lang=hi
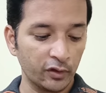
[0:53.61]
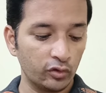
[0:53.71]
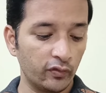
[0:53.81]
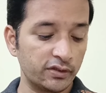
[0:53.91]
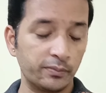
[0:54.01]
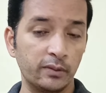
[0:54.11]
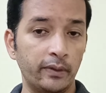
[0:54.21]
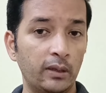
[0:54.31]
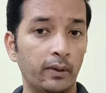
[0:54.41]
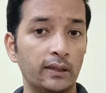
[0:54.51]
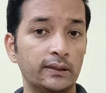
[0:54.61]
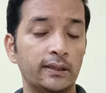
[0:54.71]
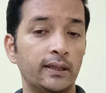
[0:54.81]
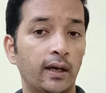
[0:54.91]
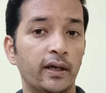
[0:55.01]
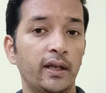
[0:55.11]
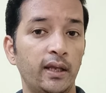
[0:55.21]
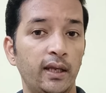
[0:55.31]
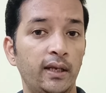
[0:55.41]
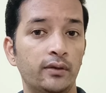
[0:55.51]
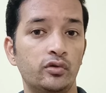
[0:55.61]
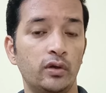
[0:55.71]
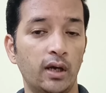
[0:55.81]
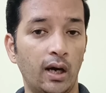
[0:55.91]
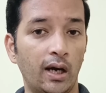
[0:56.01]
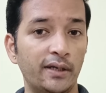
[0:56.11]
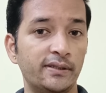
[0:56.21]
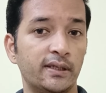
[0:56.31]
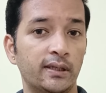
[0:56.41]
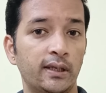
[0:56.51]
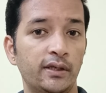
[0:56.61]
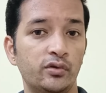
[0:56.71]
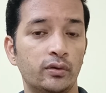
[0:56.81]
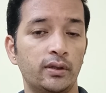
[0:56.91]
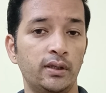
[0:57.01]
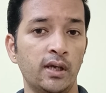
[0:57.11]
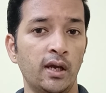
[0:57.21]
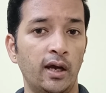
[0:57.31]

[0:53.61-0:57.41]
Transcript: तो फिर सबसे पहले बात करते हैं आखिर इन जो ये आठ चैनल हैं जो कि